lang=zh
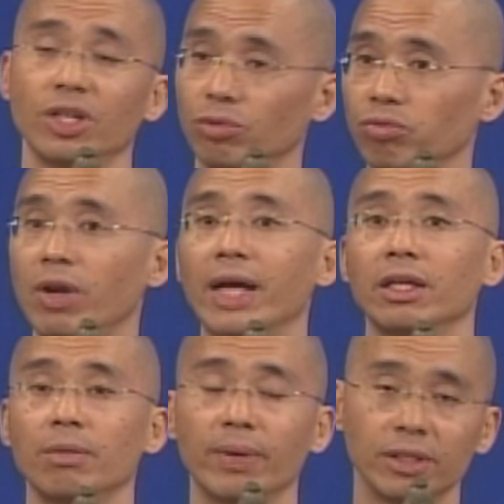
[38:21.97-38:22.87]
写出
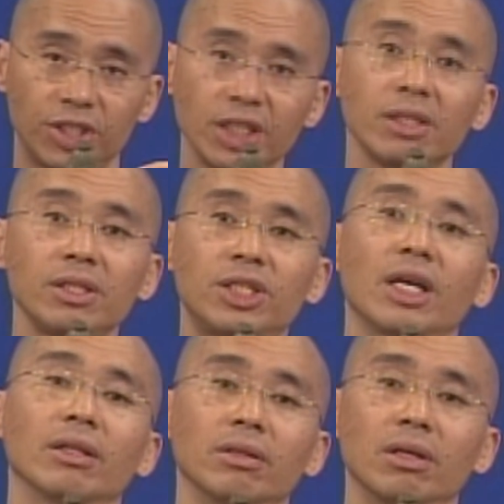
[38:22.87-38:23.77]
来的一本
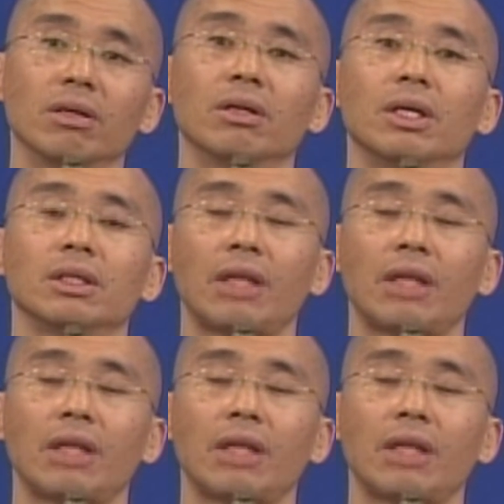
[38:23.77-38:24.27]
精简的，